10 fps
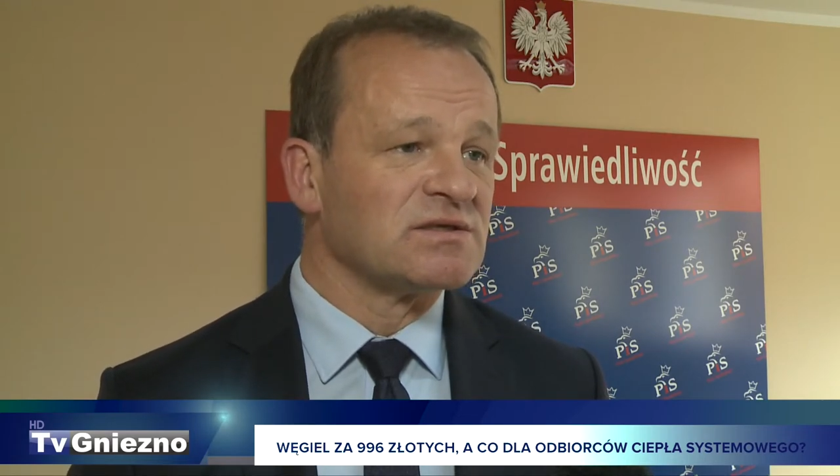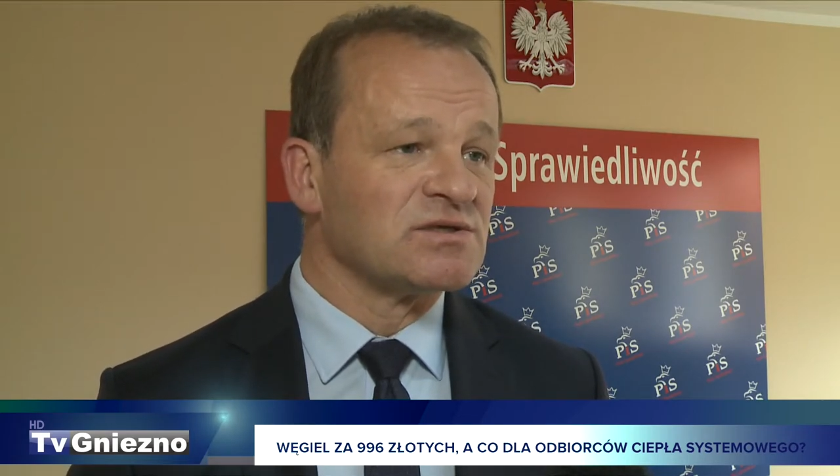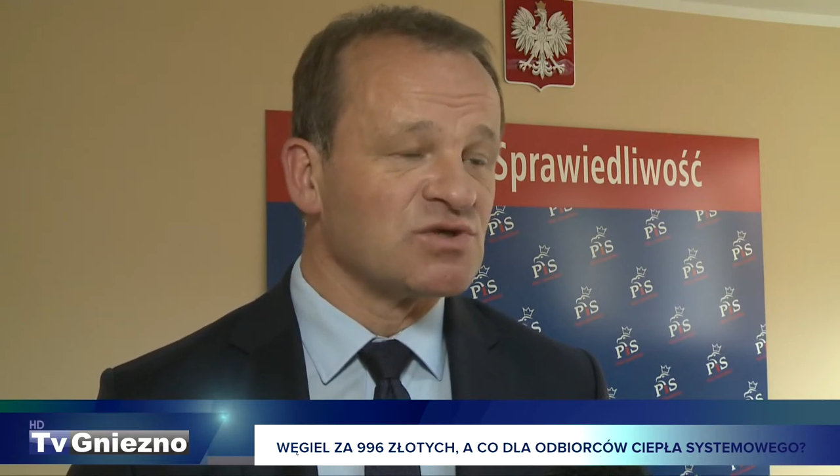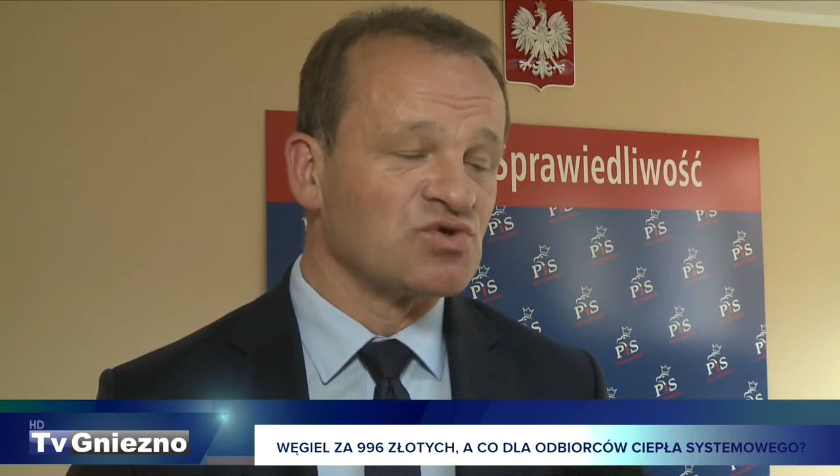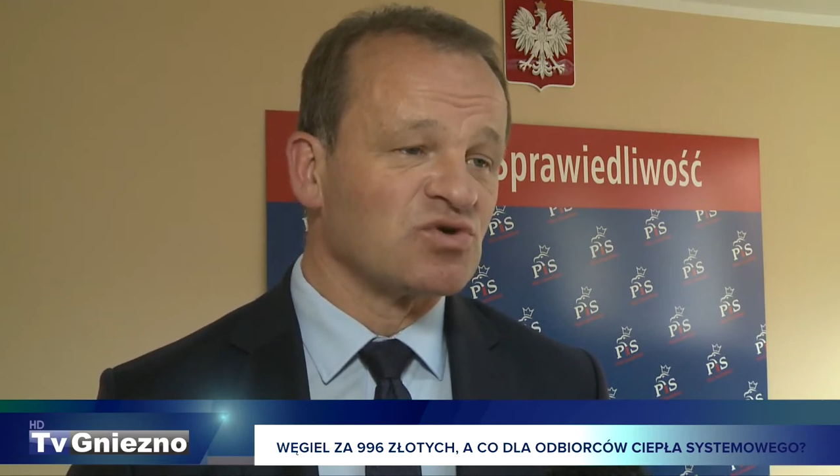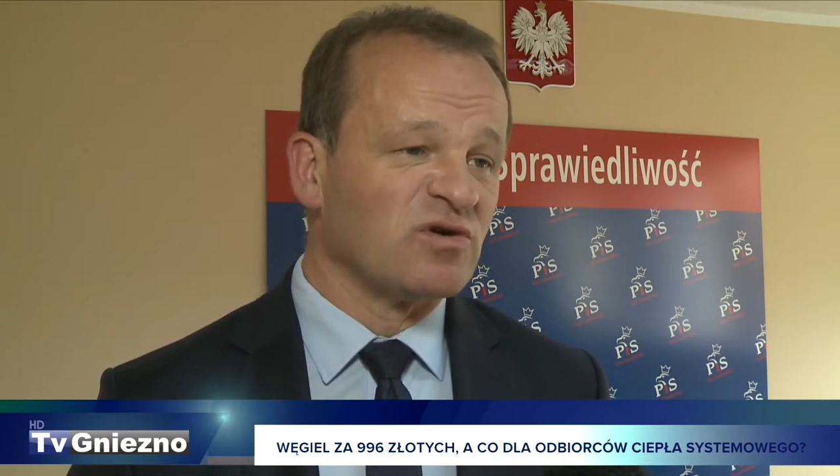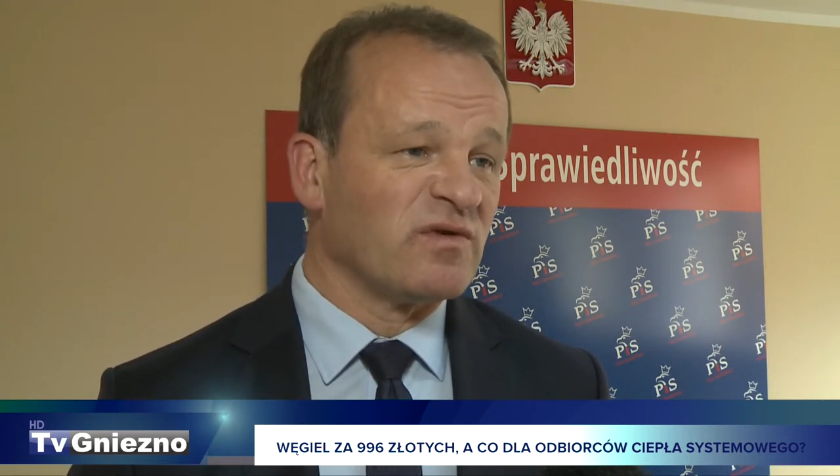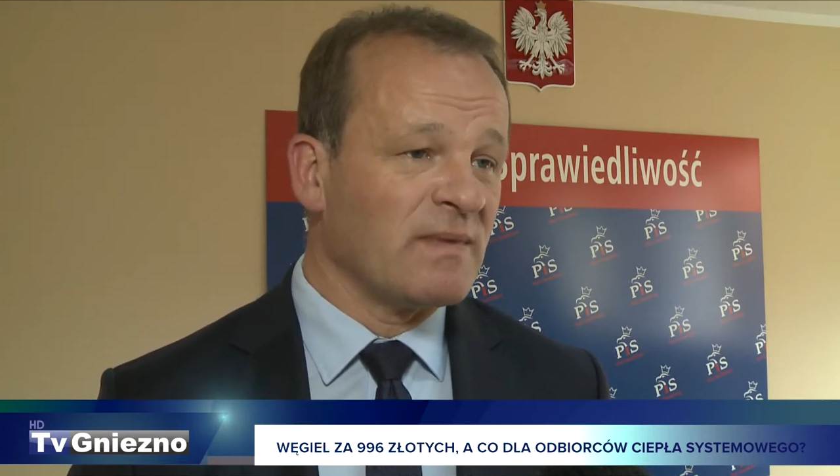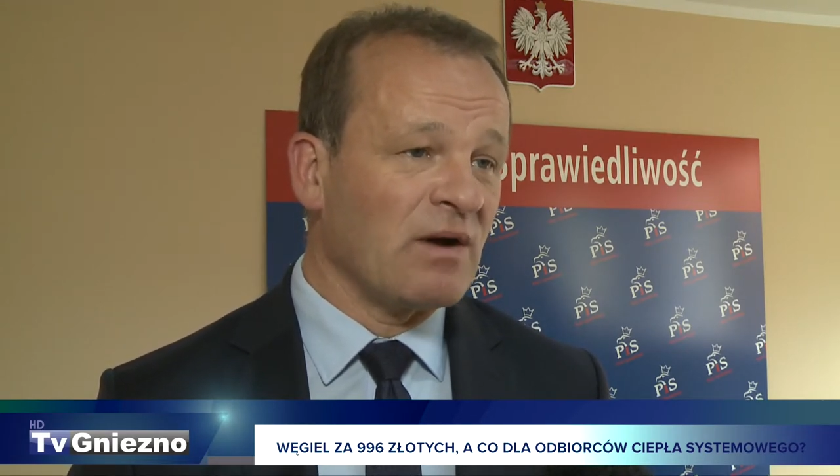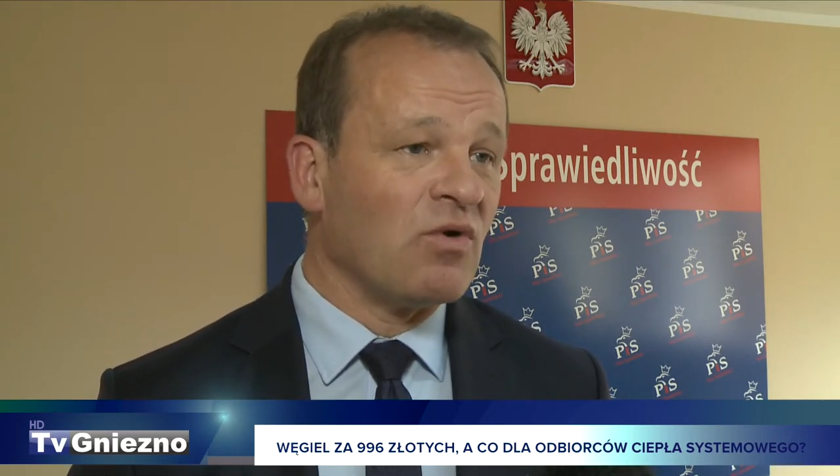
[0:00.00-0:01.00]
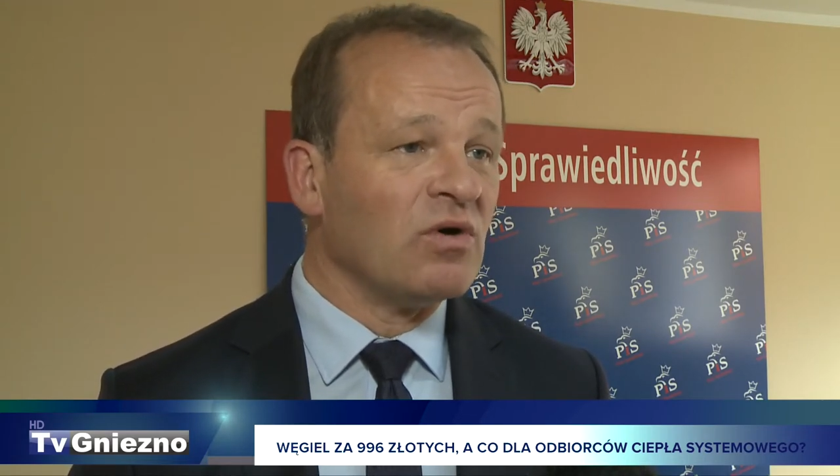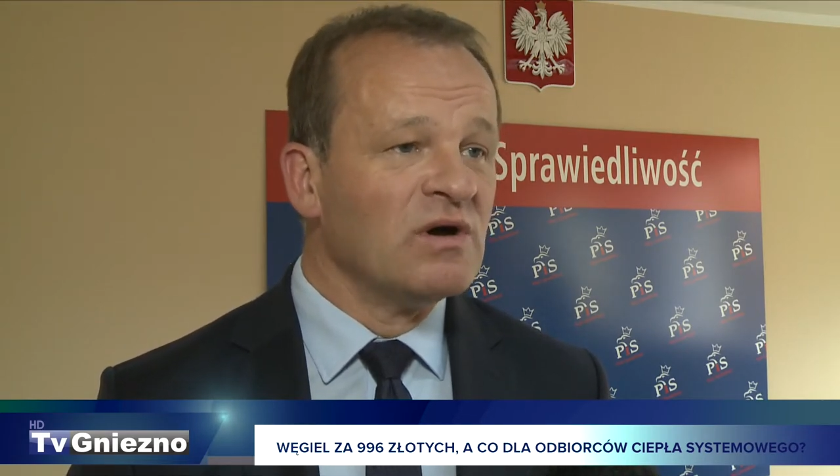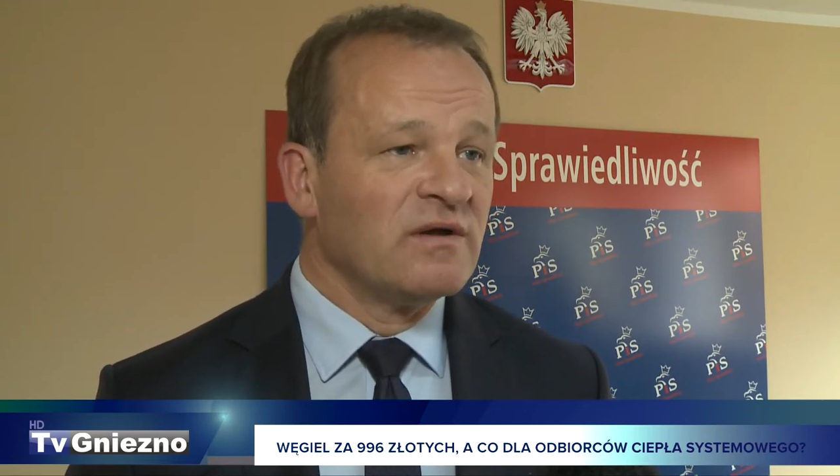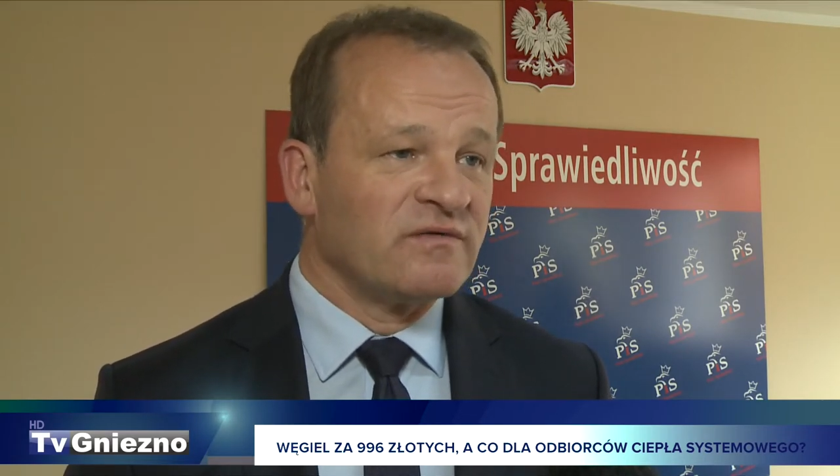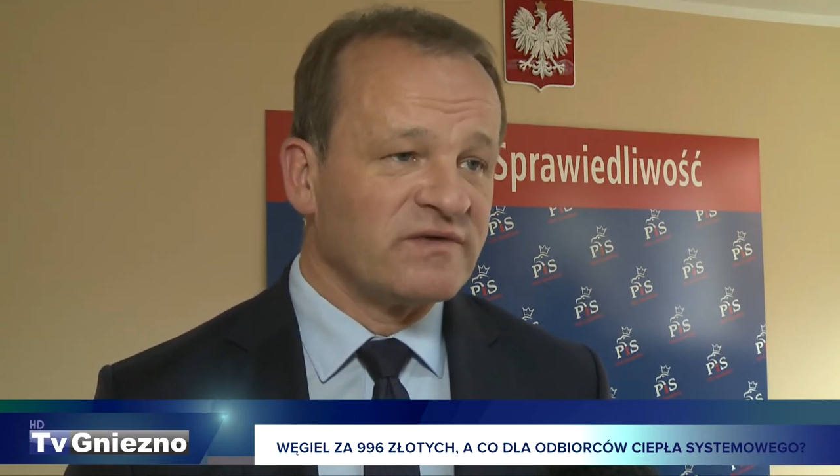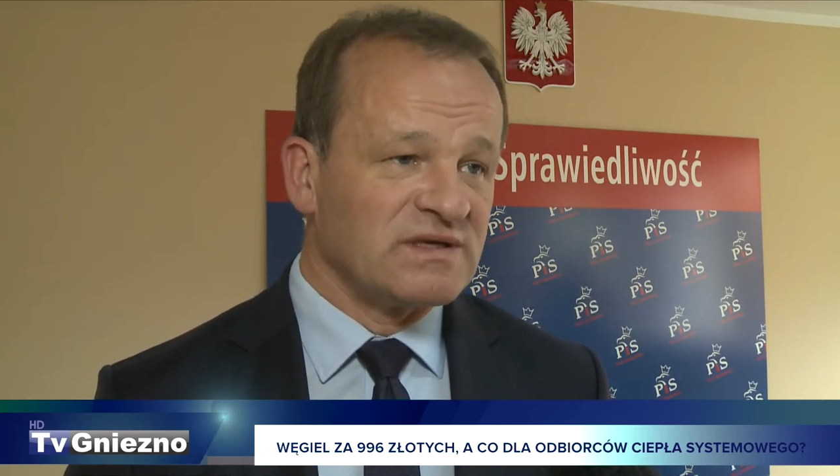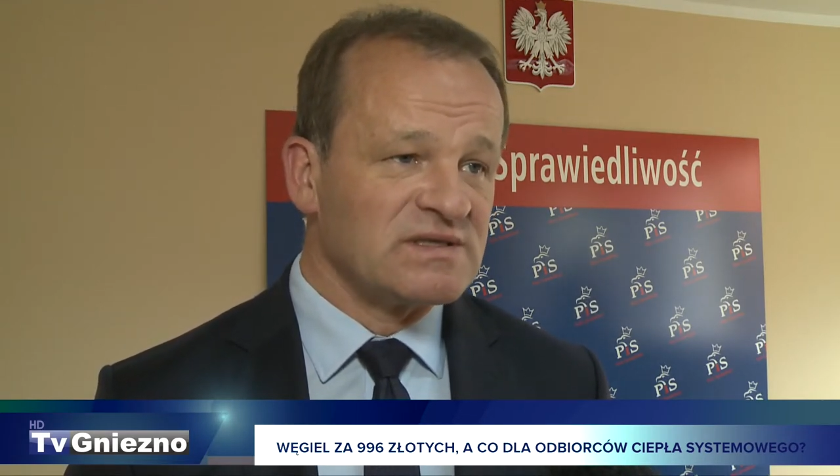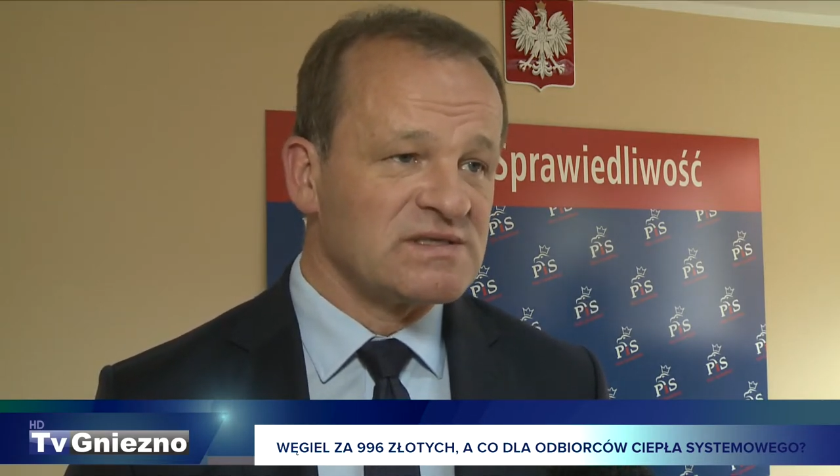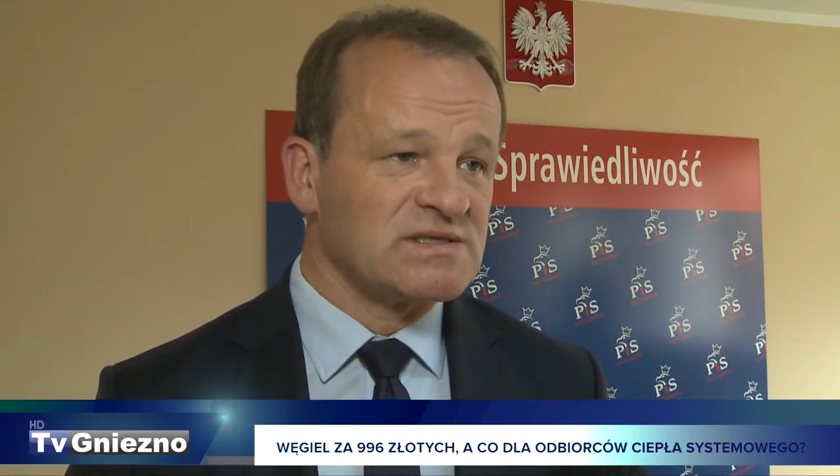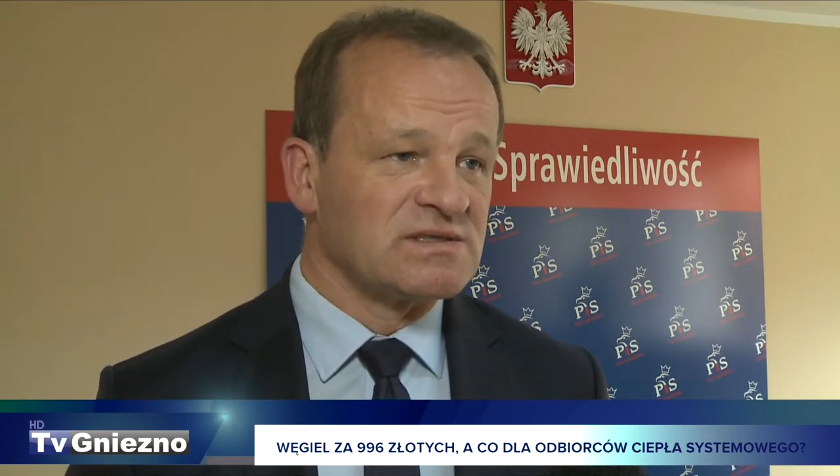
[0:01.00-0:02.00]
stosunkowo mało,
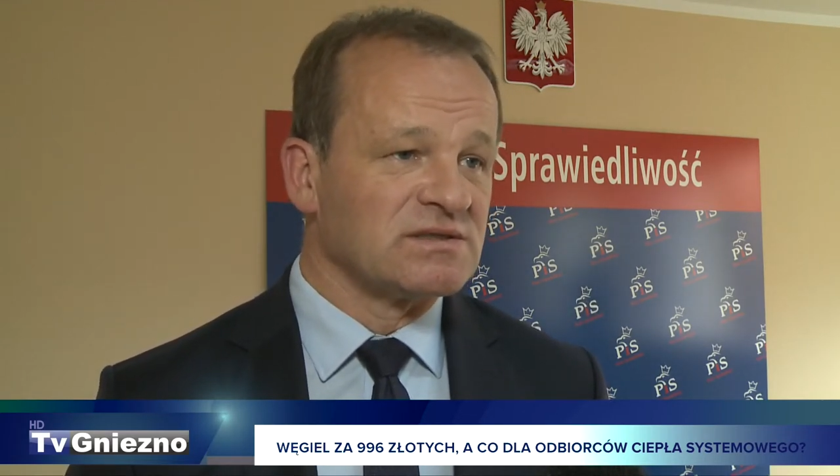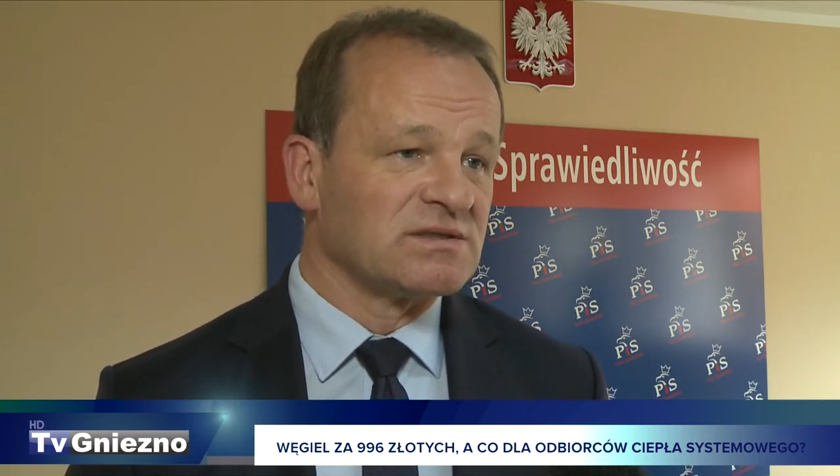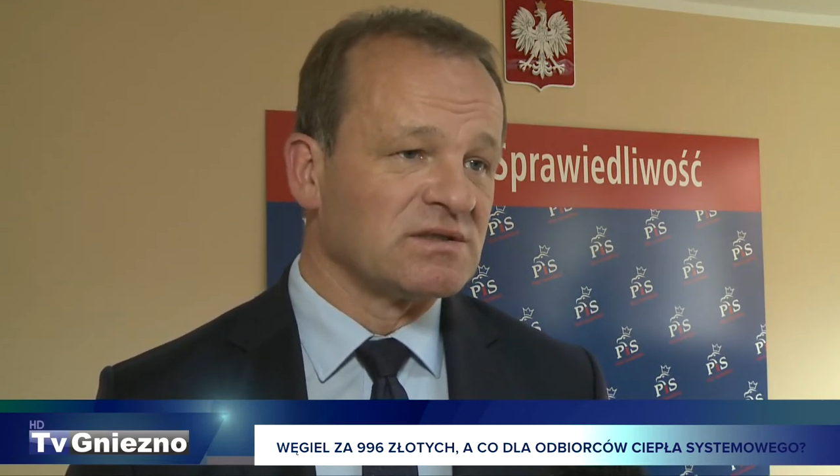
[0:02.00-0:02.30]
więc